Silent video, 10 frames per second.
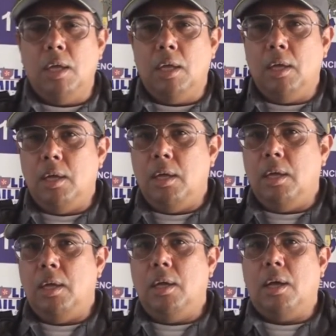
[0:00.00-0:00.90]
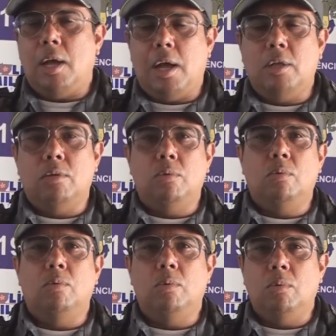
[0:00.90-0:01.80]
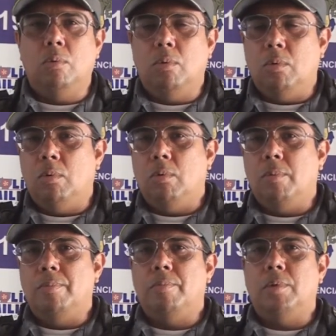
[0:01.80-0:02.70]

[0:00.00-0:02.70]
e caso o